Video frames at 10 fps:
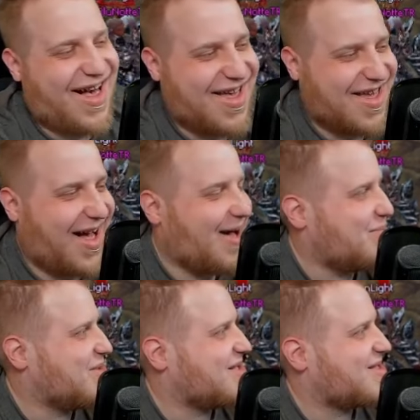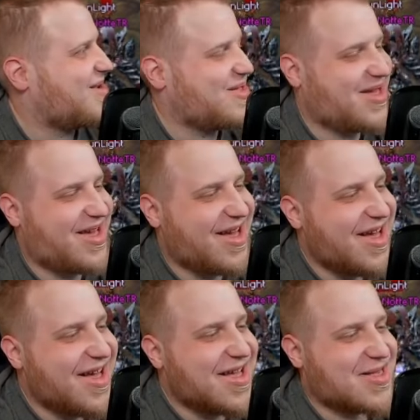ja pier...
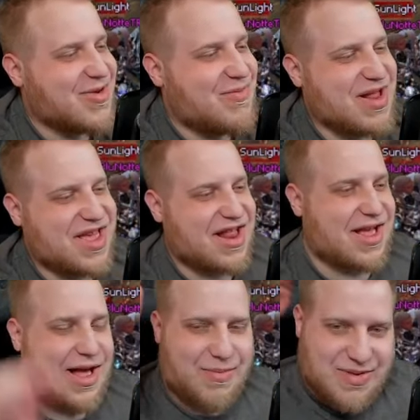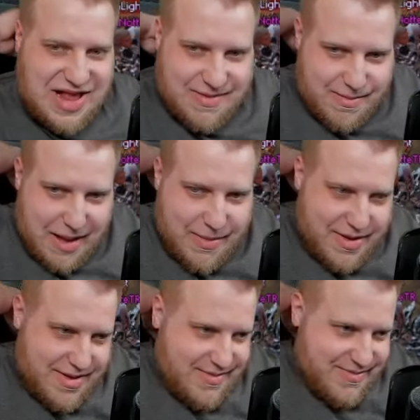Super gierka, pozdrawiam mamy.